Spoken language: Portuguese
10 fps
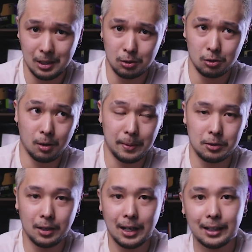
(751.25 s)
isso só para
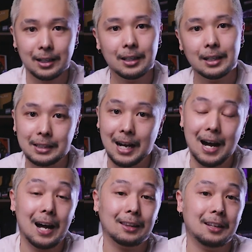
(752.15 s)
jogar, né?
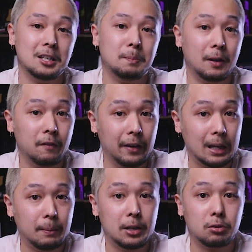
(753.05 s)
Já atende
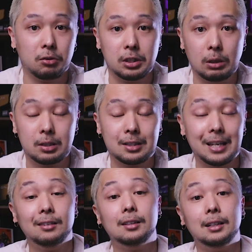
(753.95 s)
perfeitamente com seus
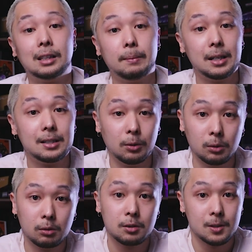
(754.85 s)
130
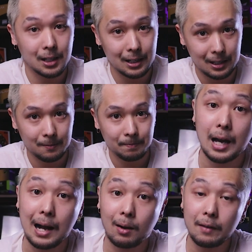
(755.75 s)
milissegundos de delay.
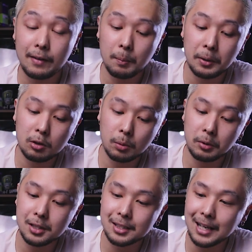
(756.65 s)
Agora falar um pouquinho
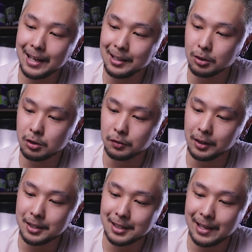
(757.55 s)
sobre o design dos
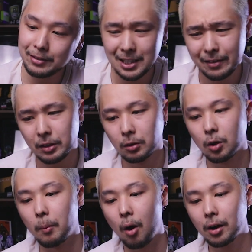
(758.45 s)
fones, né? Vocês já viram
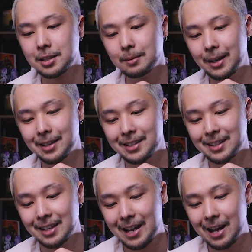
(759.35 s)
no unboxing,
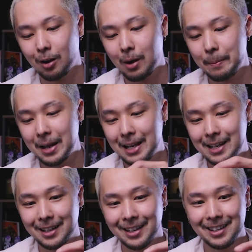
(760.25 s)
mas é o
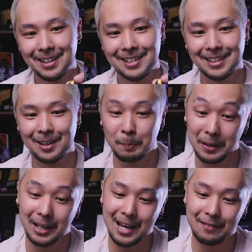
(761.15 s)
abelhinha, né? Eu
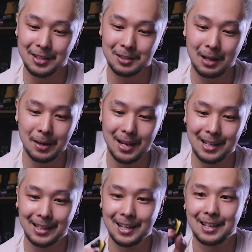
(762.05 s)
peguei a versão
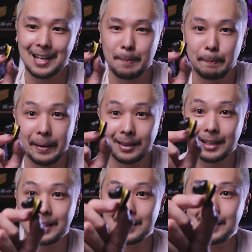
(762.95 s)
abelhinha dele, que é
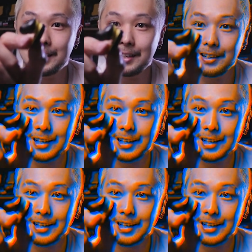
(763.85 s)
preta e